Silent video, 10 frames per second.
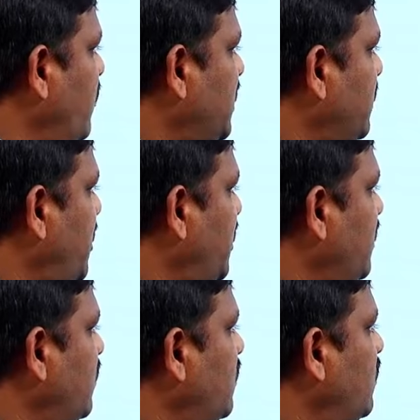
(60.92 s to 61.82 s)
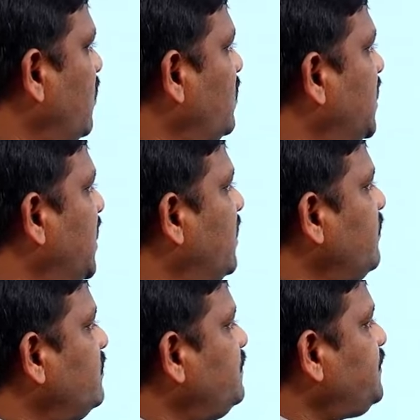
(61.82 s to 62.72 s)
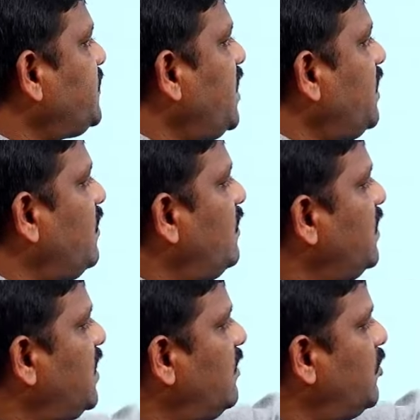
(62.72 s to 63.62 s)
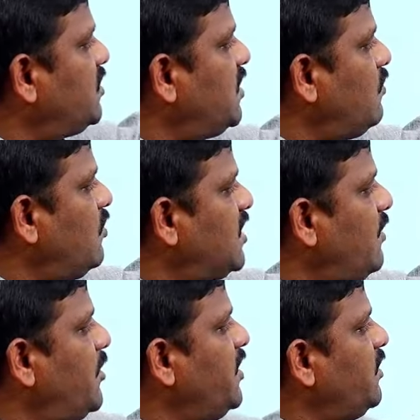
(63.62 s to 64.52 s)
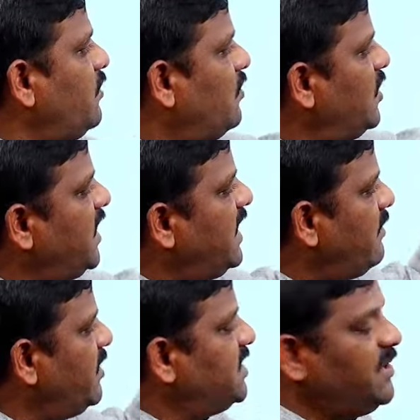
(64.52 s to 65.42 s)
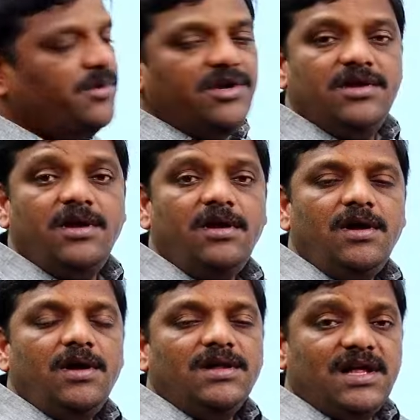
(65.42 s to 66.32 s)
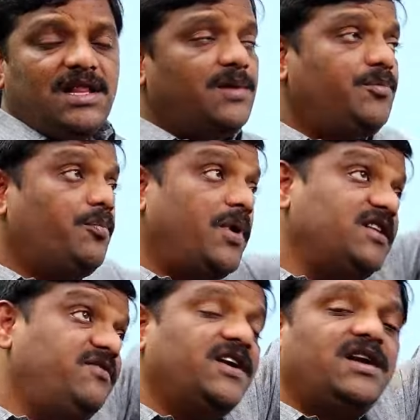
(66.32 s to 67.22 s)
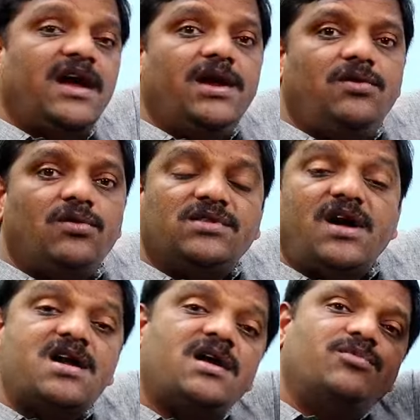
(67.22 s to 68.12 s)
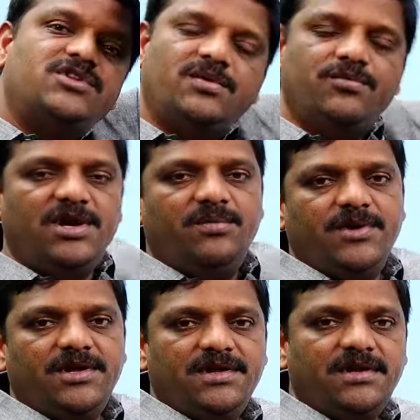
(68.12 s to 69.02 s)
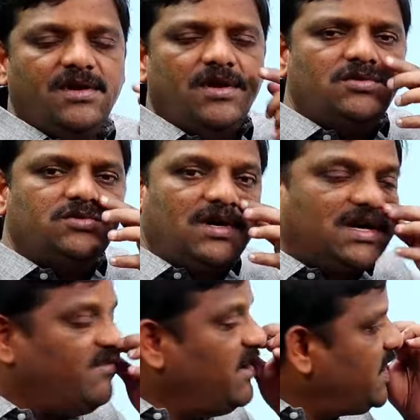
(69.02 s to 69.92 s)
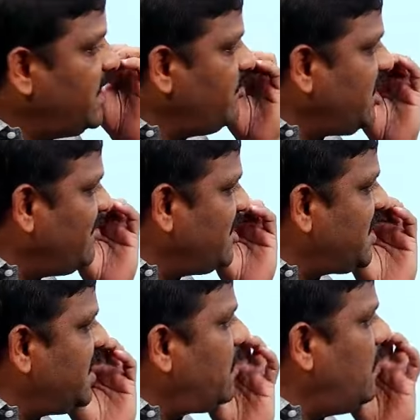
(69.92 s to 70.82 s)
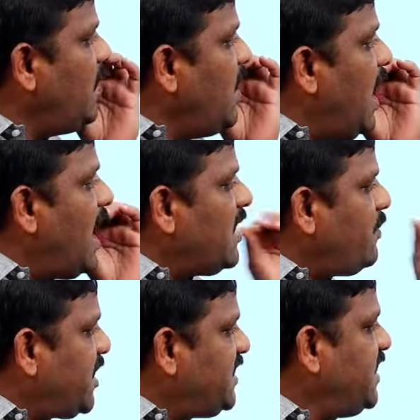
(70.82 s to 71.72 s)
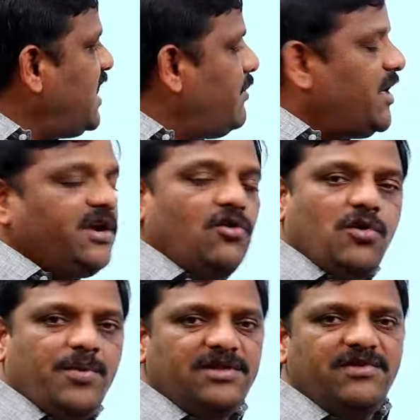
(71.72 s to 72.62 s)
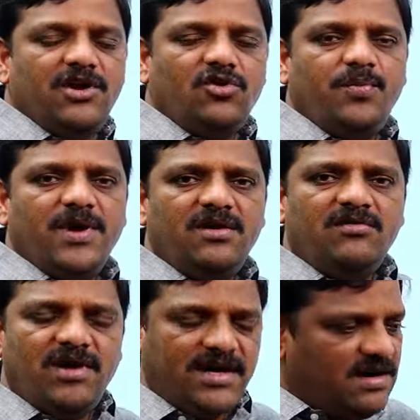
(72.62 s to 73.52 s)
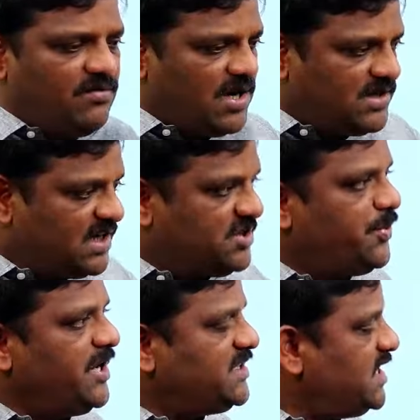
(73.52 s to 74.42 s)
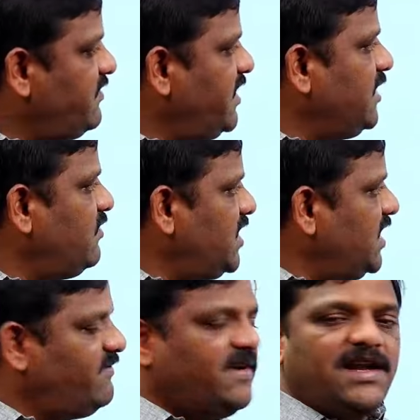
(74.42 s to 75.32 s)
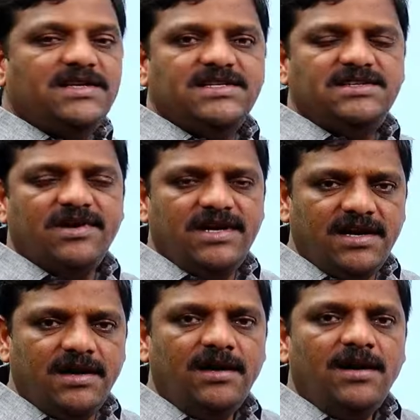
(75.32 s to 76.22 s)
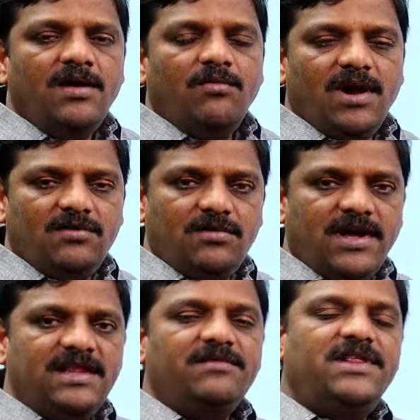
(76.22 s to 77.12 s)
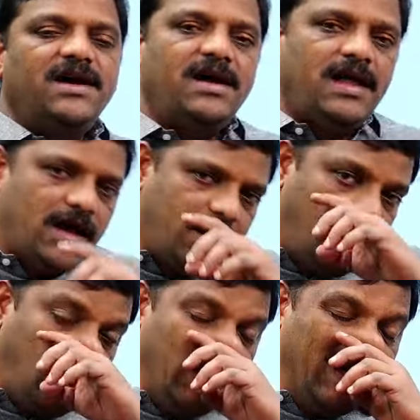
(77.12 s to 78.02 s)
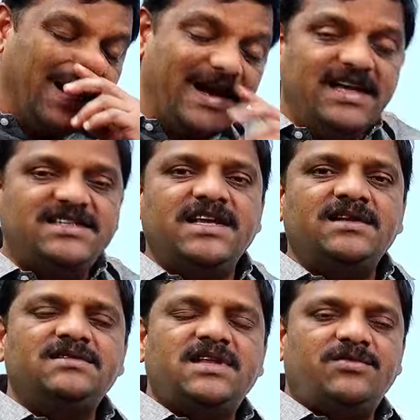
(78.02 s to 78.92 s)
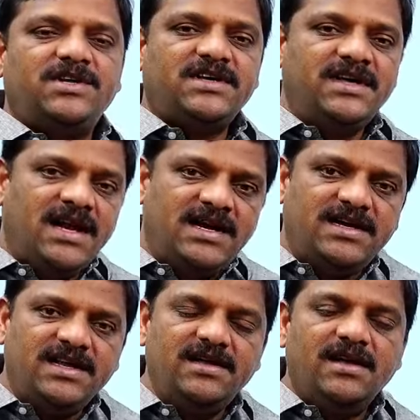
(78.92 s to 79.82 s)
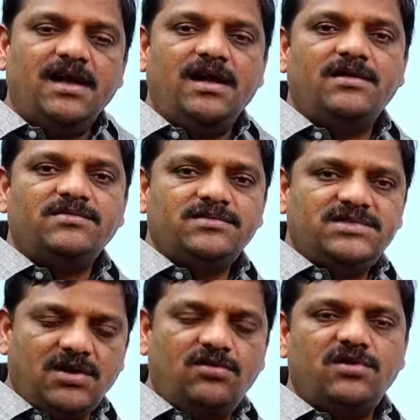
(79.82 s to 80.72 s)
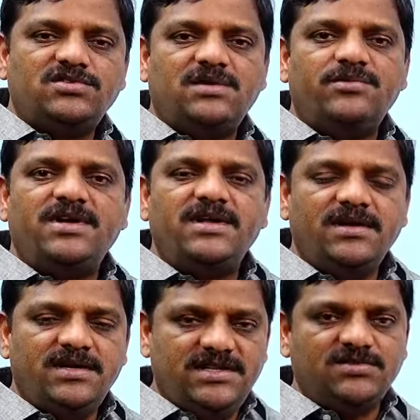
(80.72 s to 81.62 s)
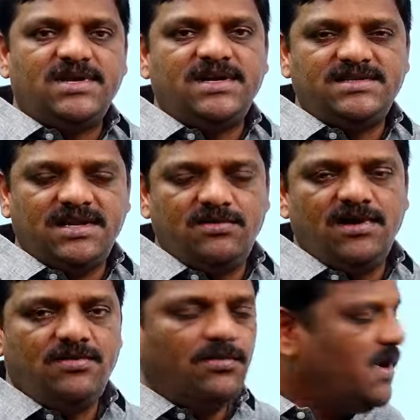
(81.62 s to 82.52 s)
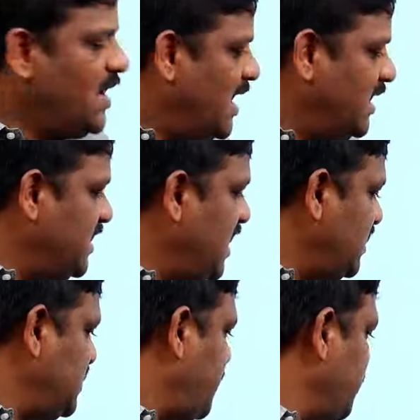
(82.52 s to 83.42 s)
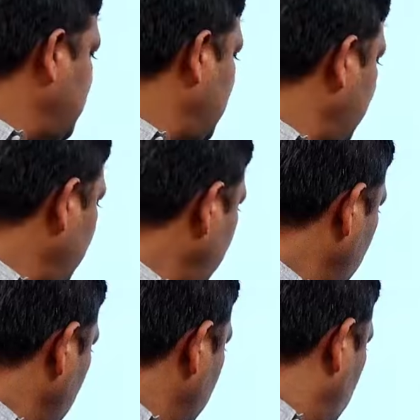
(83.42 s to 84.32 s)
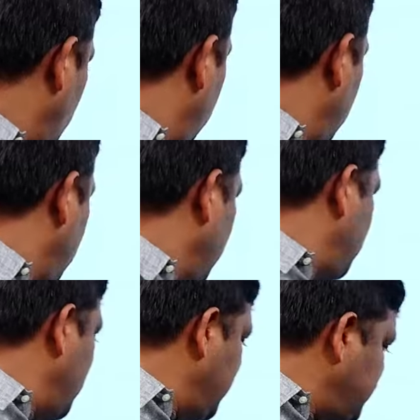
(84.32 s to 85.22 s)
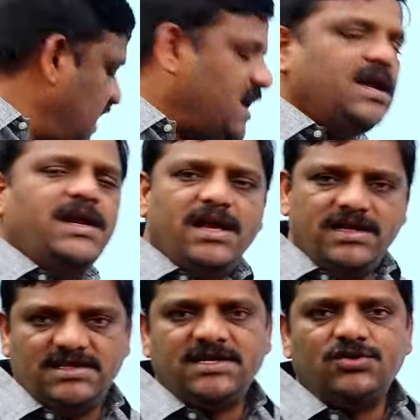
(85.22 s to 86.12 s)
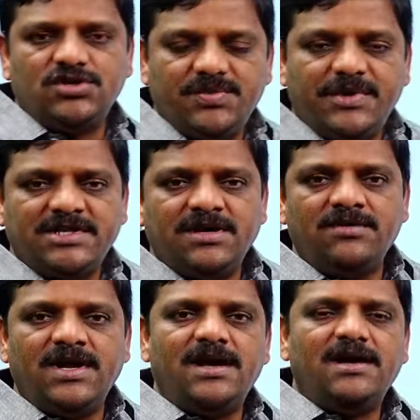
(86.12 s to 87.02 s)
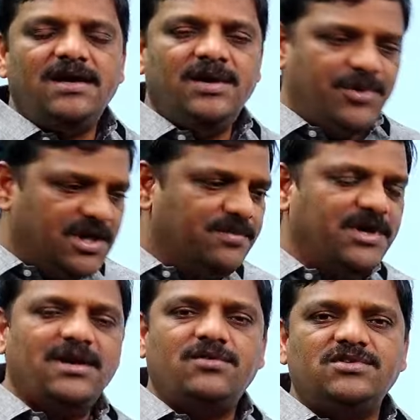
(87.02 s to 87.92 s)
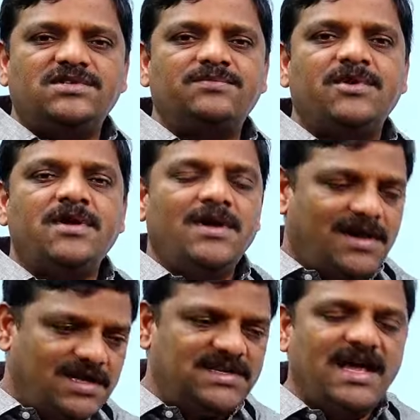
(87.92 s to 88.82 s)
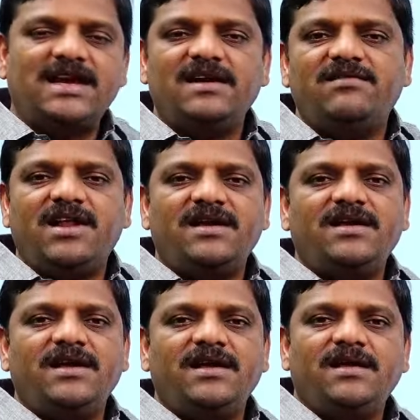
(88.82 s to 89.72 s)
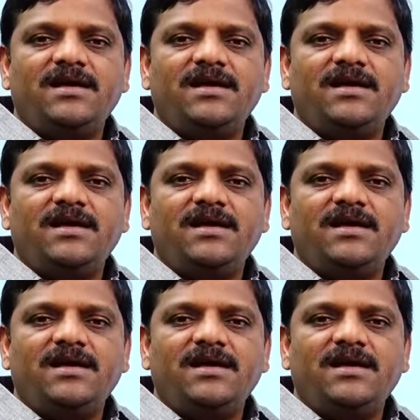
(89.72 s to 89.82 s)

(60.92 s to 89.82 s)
వరద పర్యటనలో తిరిగినాం ఇక్కడ మొత్తం కొట్టుకపోయి రోడ్డే డ్యామేజ్ అయిపోయింది దాదాపు పది ఫీట్ల హైట్లో తాండా మొత్తం మునిగిపోయింది సో అట్లా వెంటనే ముఖ్యమంత్రి గారు అక్కడ ప్రతి గ్రామానికి ఒక పదివేల రూపాయలు వెంటనే వాళ్ళకి తడిసిపోయిన సర్టిఫికేట్లు ఉంటే ఎఫ్ఐఆర్ చేసి వెంటనే వాళ్ళకు అందే విధంగా అలాగే రేషన్ తర్వాత ఎలాంటి సరుకులు అవసరం ఉన్నా నిత్యావసరాల సరుకులను అందజేయాలని చెప్పడం జరిగింది సో మొత్తానికైతే నిజంగా నేనైతే సంతోషపడతా ఉన్నా ఈ పేద బిడ్డల కోసం నా శాలరీని ఇవ్వడానికి